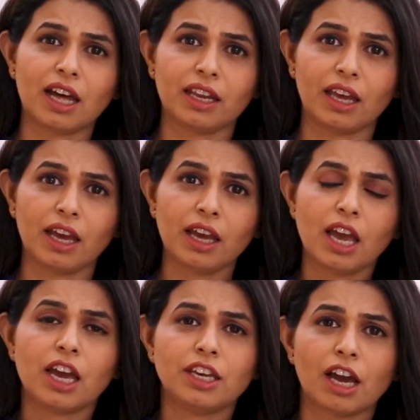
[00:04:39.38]
आ रही है
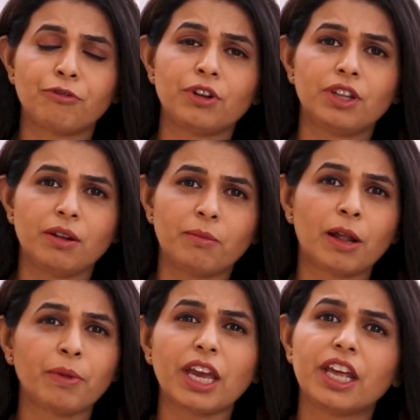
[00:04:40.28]
या फिर दिन
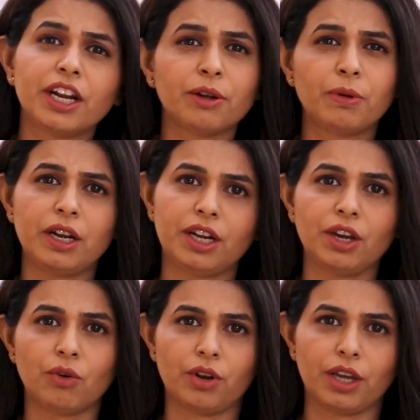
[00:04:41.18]
भर में इरिटेबिलिटी
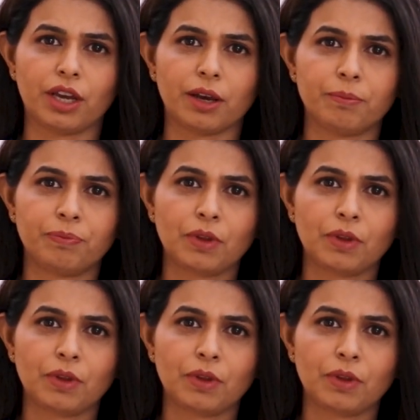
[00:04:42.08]
हो रही है